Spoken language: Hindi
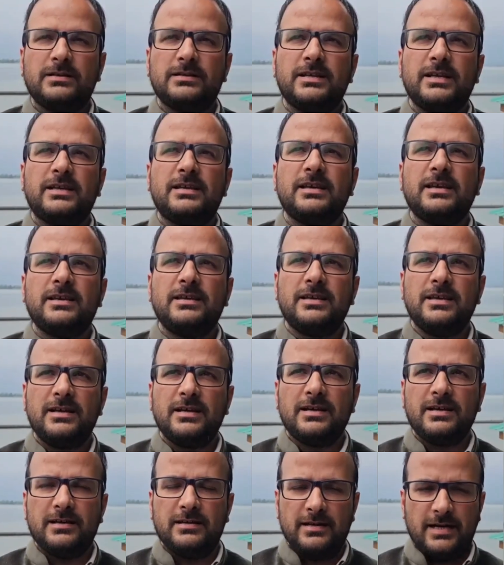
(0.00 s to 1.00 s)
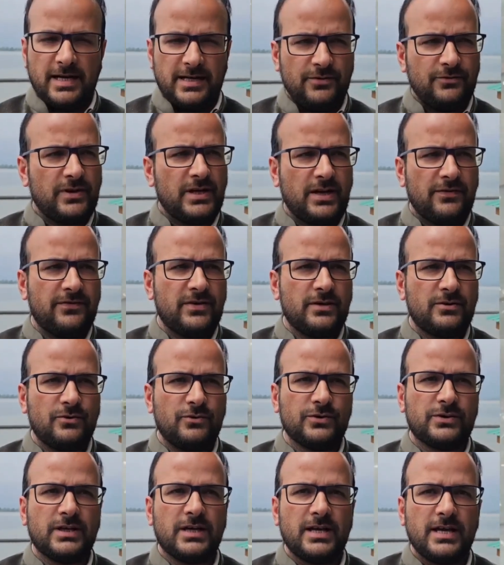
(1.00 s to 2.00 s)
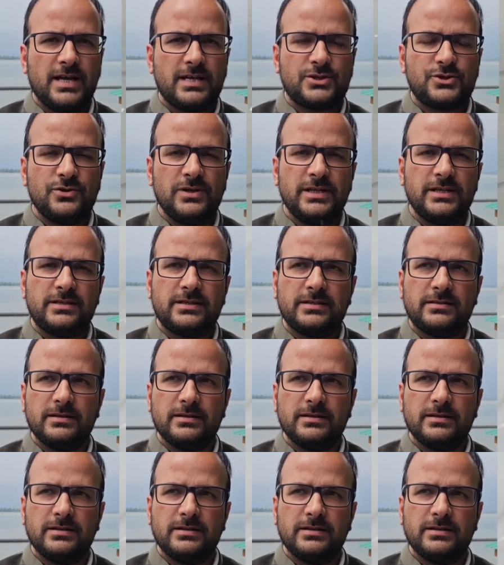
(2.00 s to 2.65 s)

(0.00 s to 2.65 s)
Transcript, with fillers: देखिए ये एक एनुअल अफेयर होता है एक्चुअली